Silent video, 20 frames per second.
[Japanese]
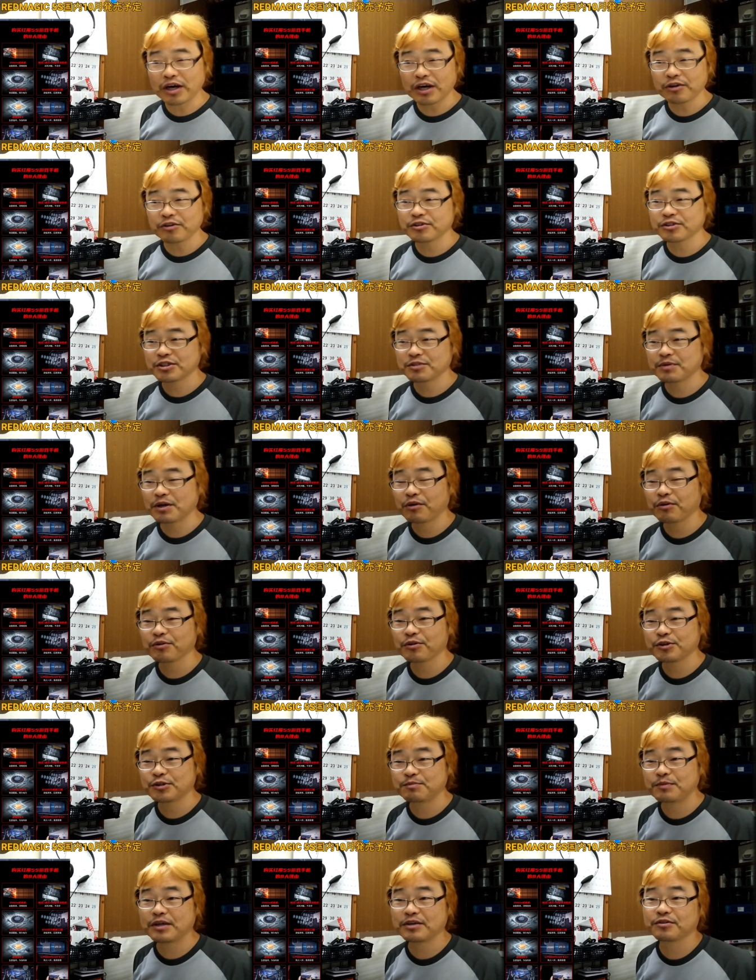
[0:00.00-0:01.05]
他の
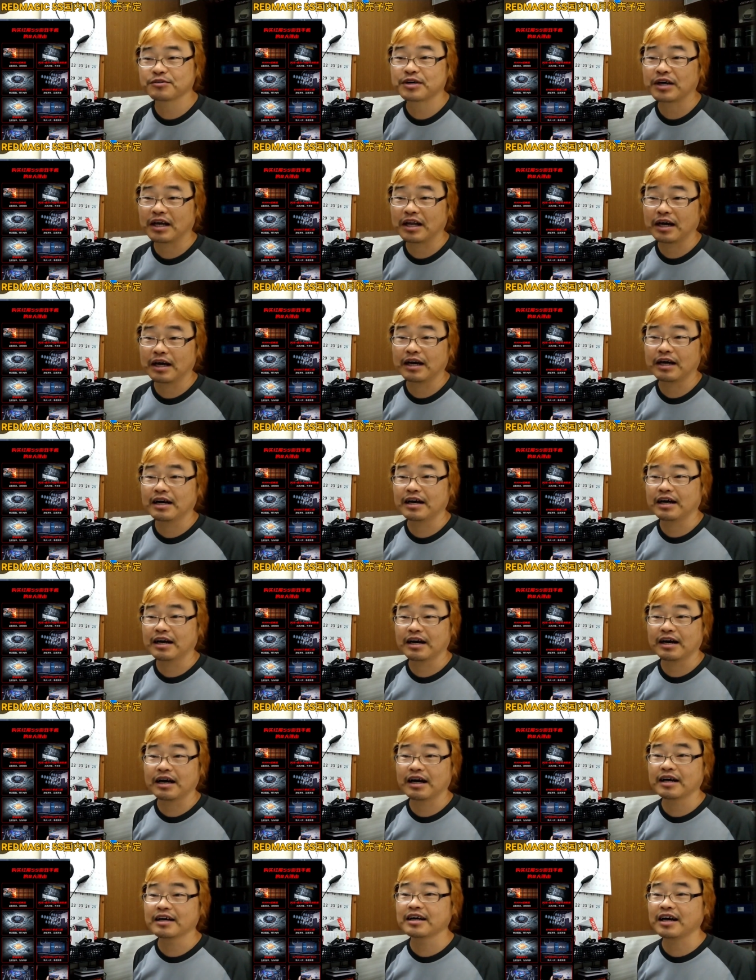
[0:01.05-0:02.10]
スマホのスペックか
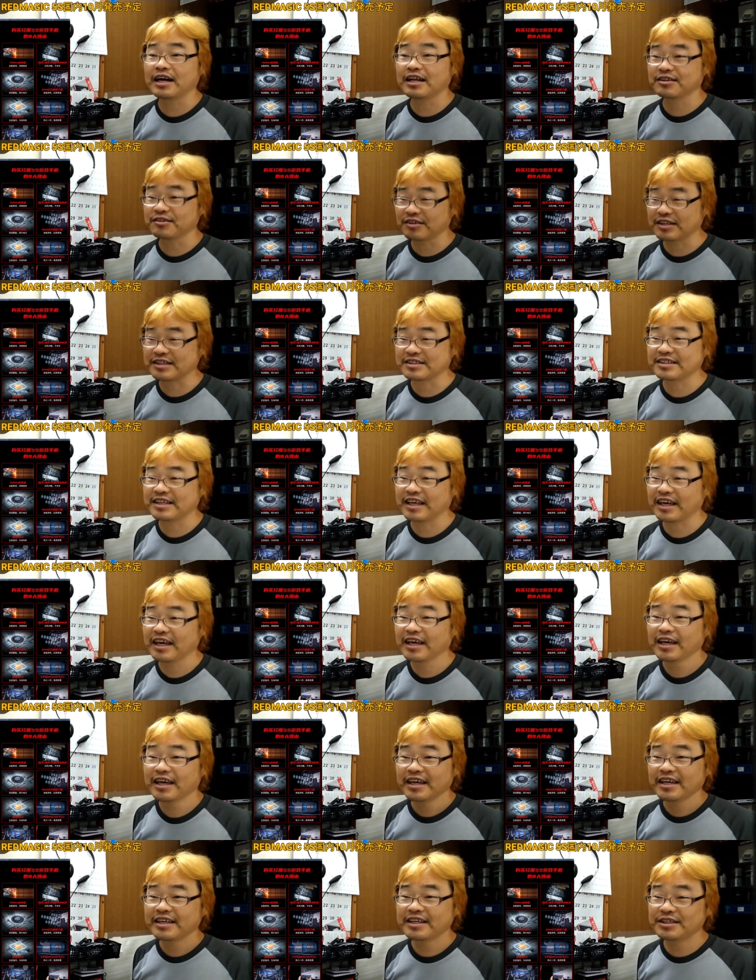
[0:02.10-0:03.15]
ら考えるとです
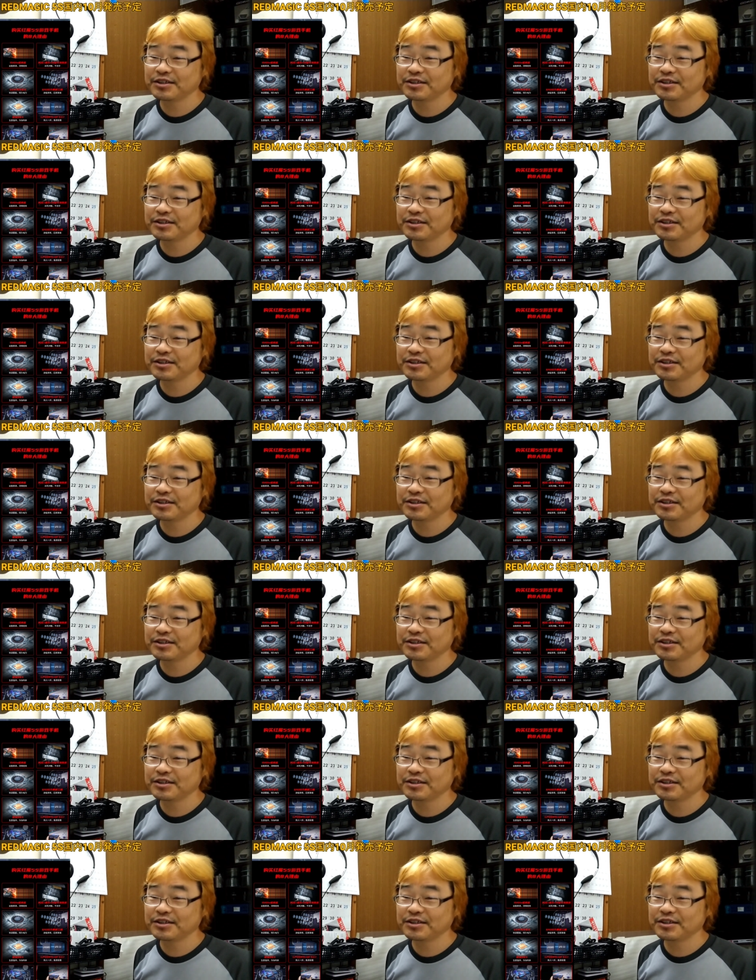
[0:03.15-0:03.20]
ね、